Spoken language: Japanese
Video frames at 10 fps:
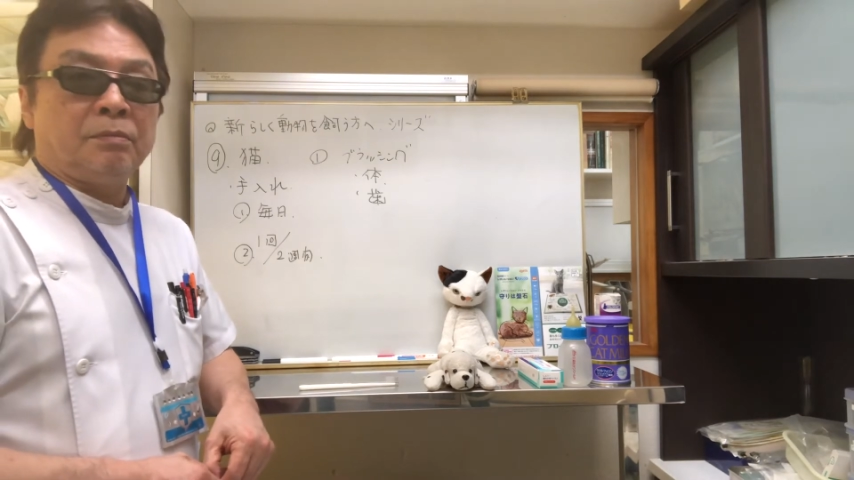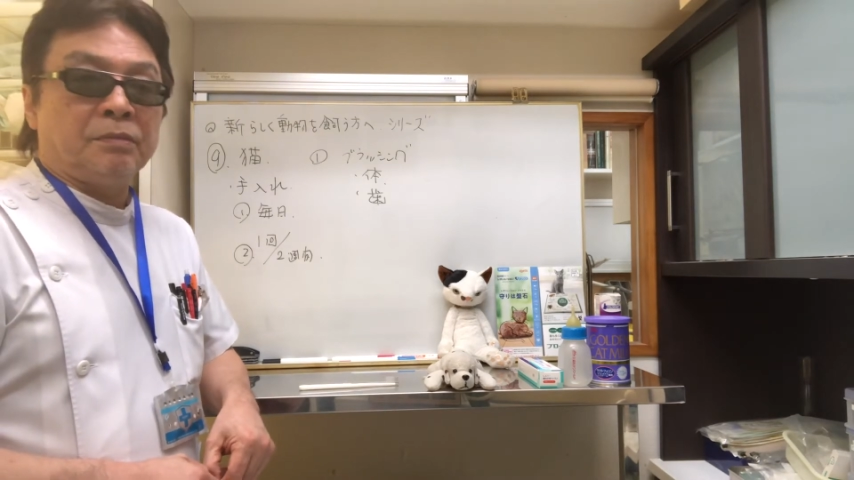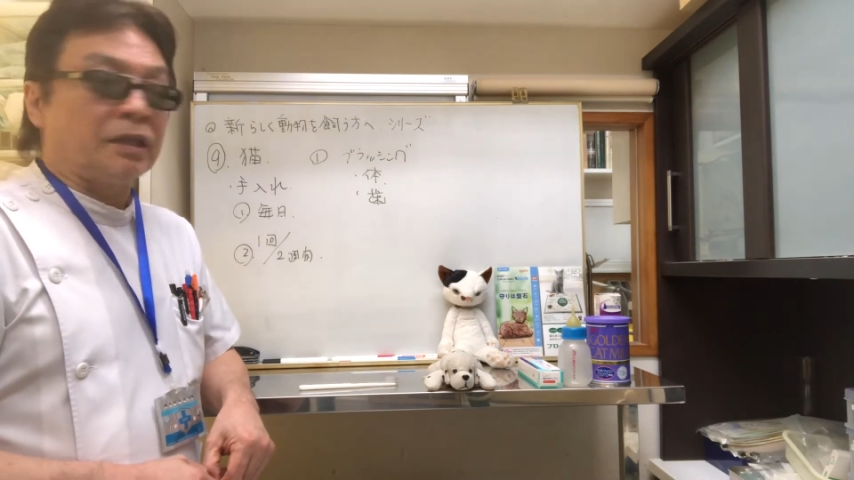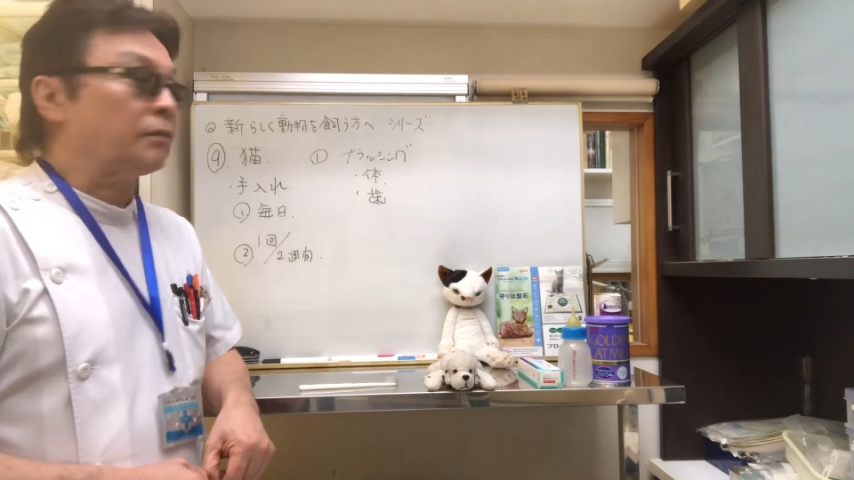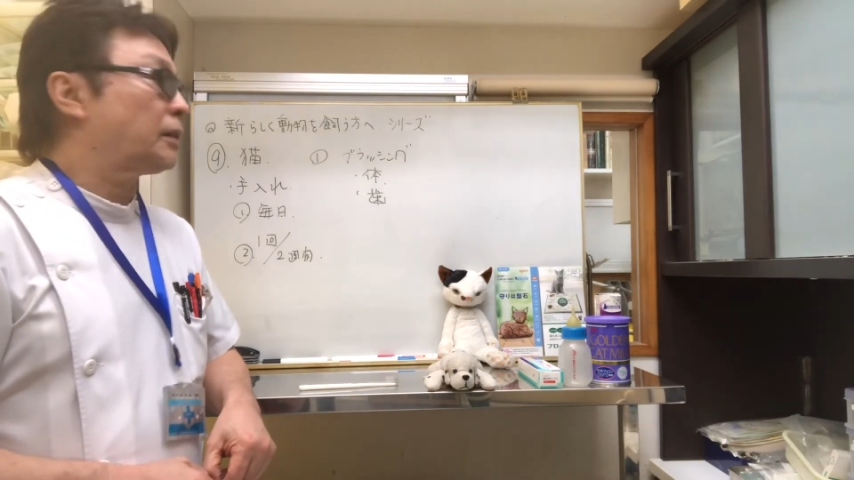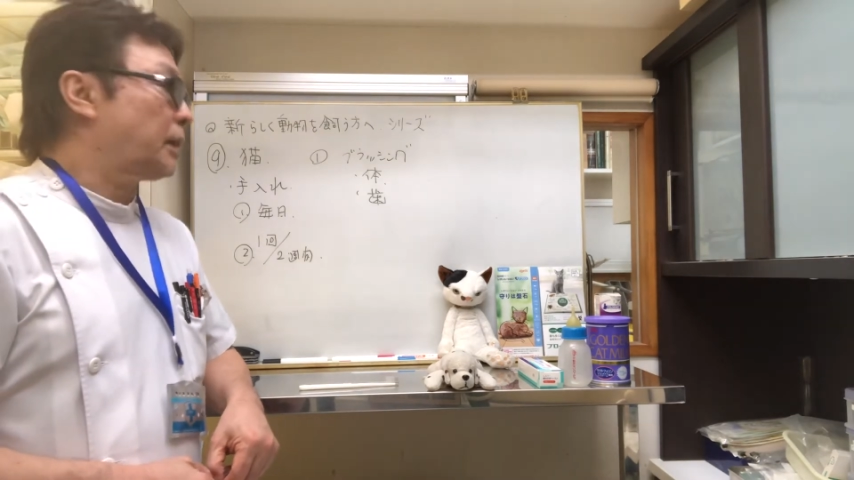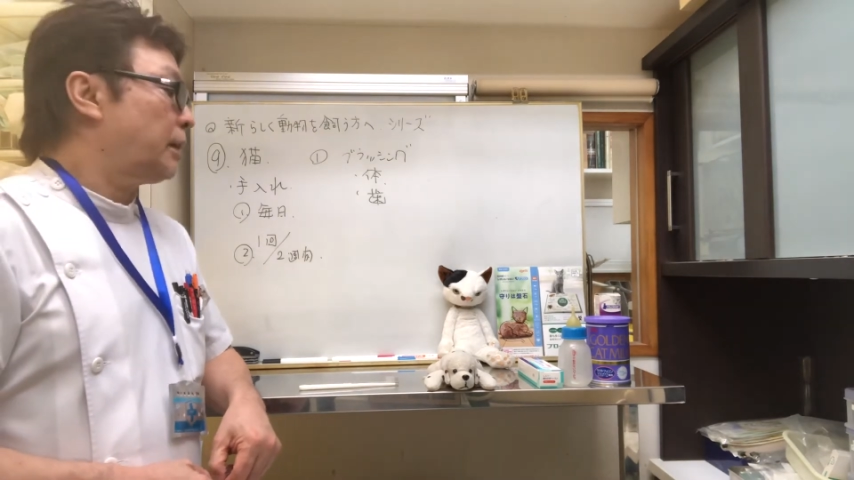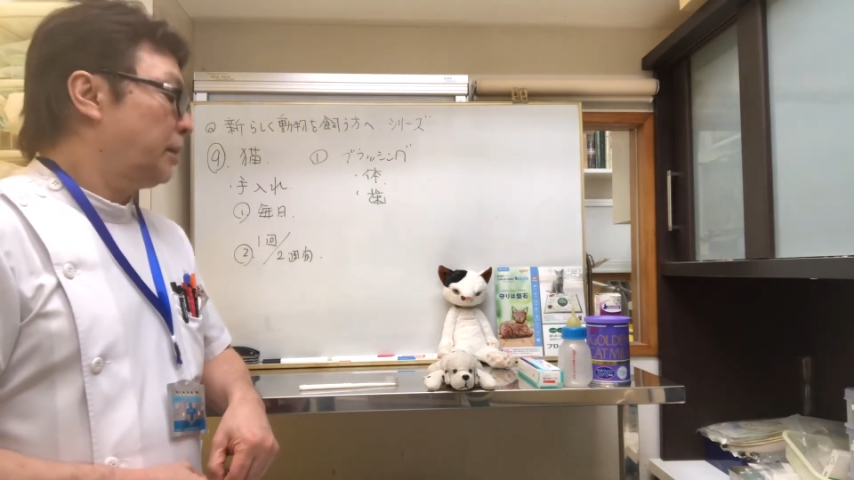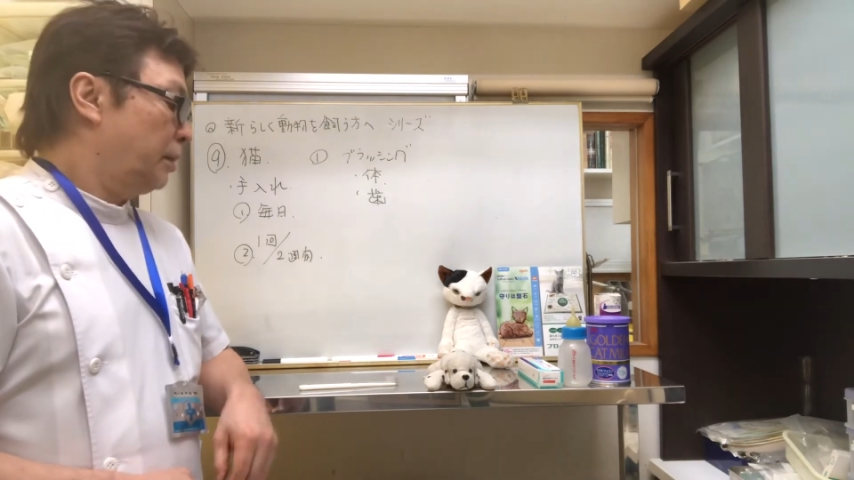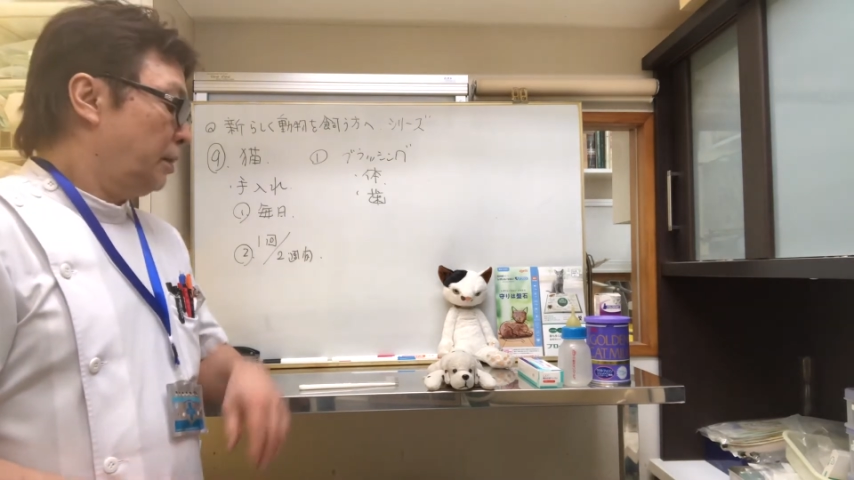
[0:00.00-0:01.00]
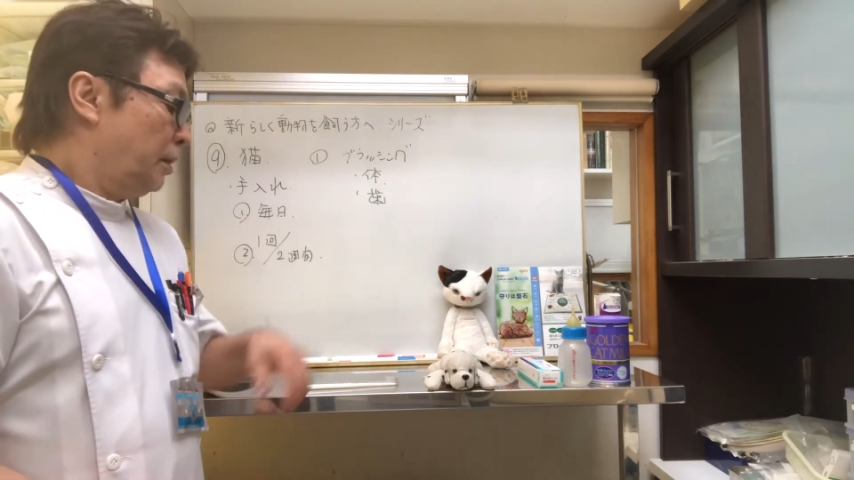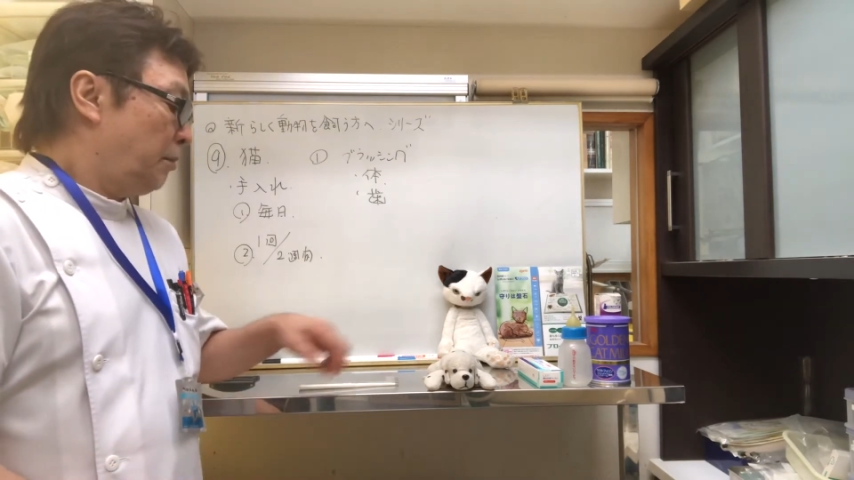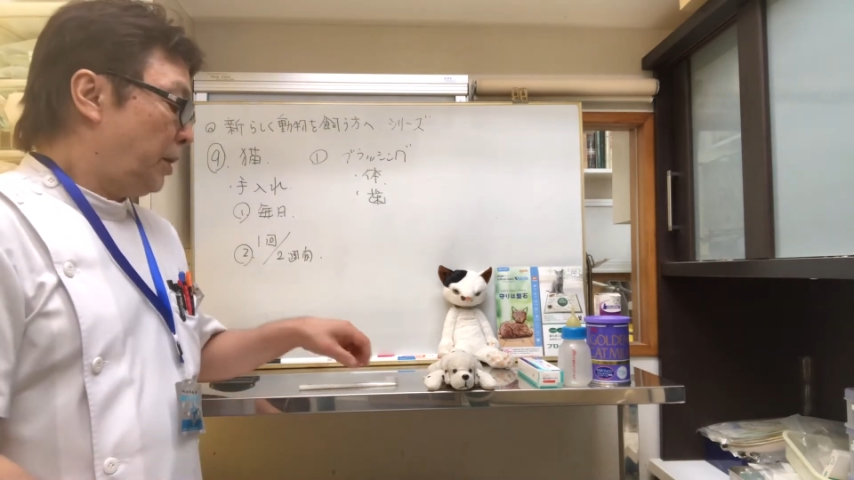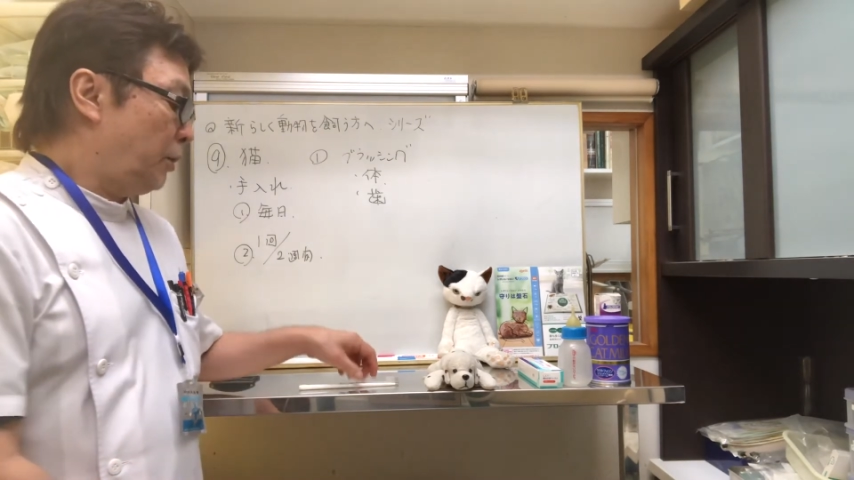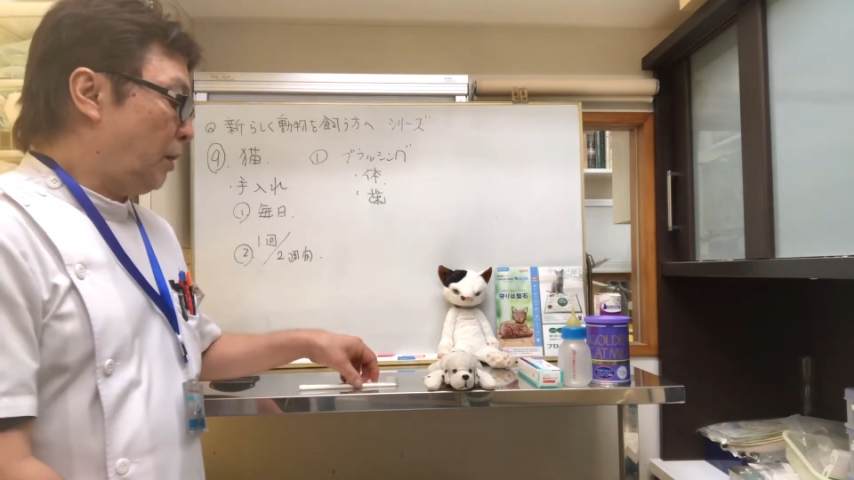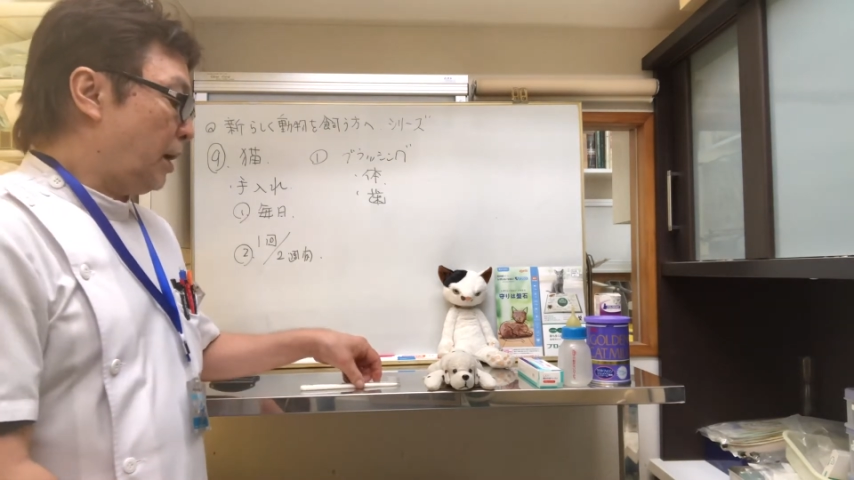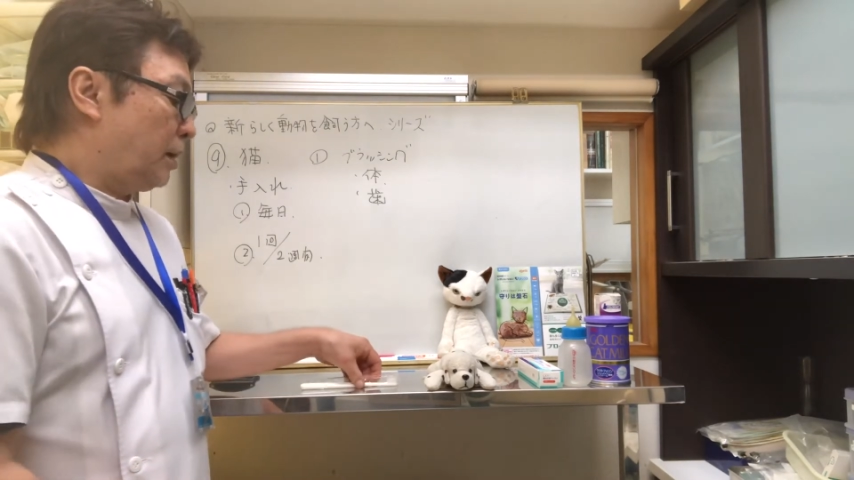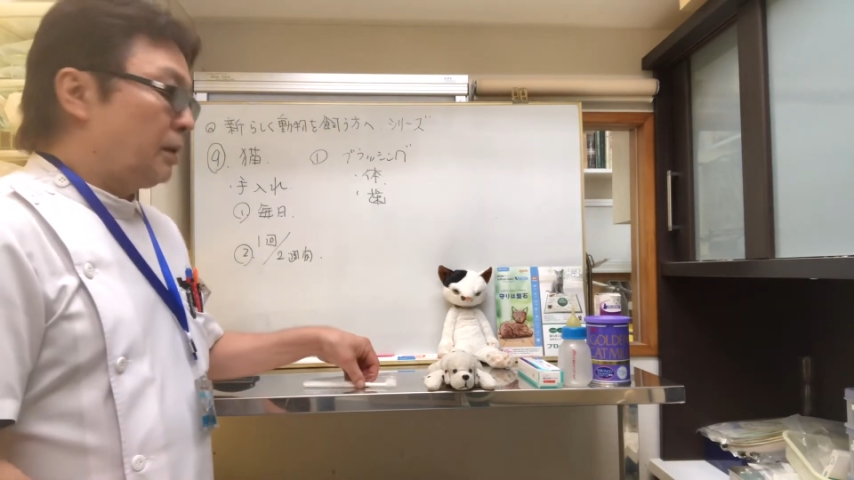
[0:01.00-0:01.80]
見てください、まあ、要は